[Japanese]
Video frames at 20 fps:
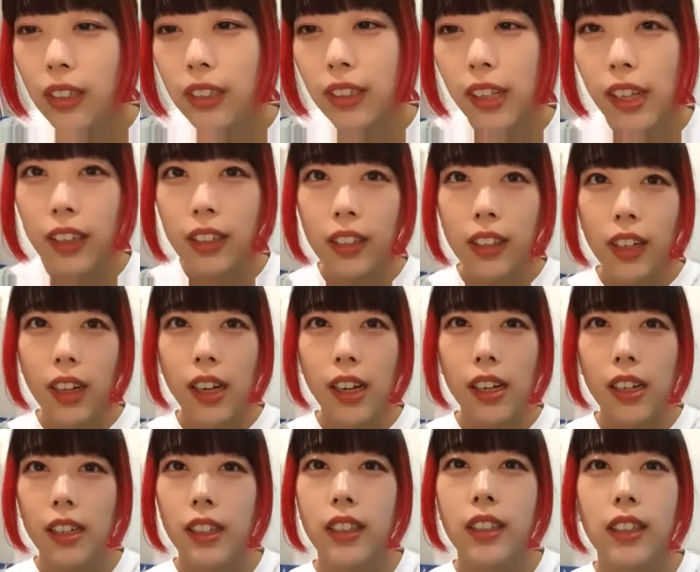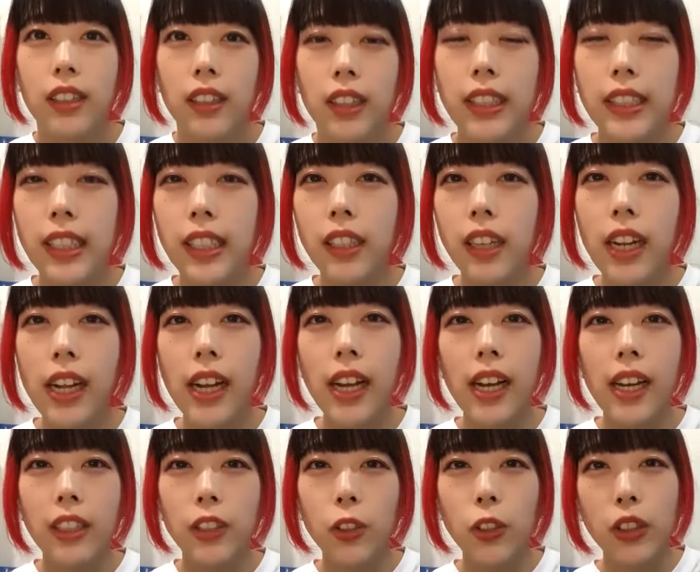なんか居酒
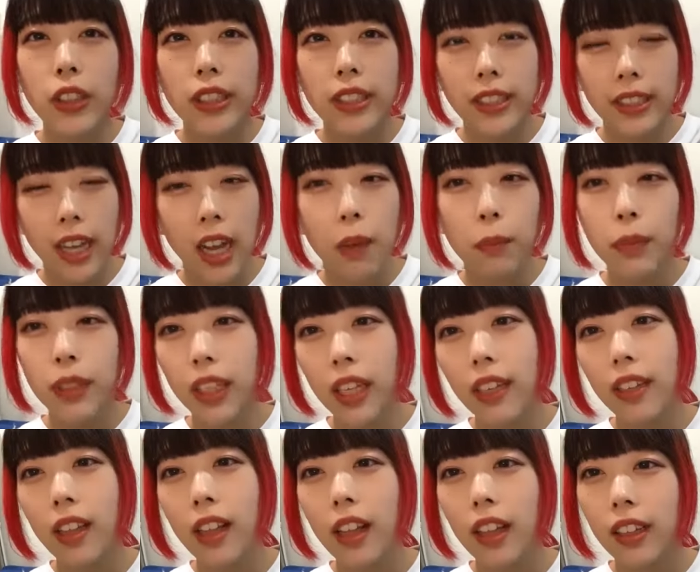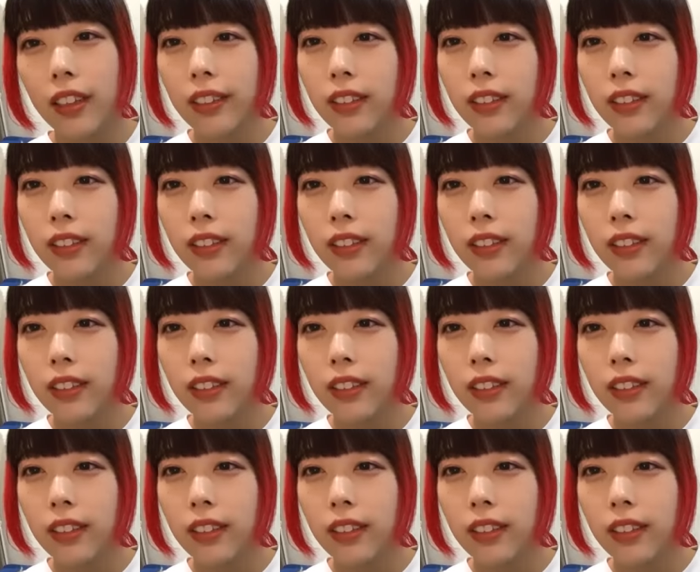屋どうですかみたいな